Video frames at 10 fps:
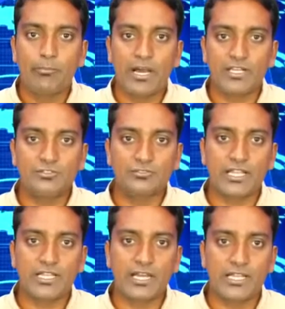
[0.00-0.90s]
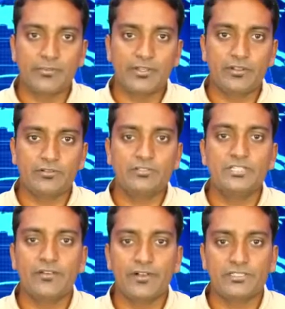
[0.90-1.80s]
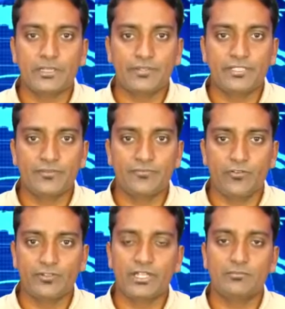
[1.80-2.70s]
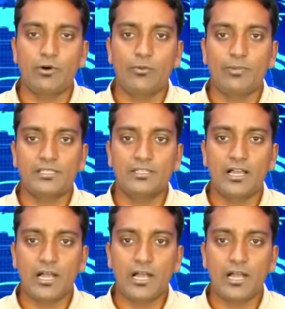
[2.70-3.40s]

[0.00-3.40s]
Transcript: పారిశుద్ధ్య కార్మికులను సేవా సమితి ఫౌండర్ మొహమ్మద్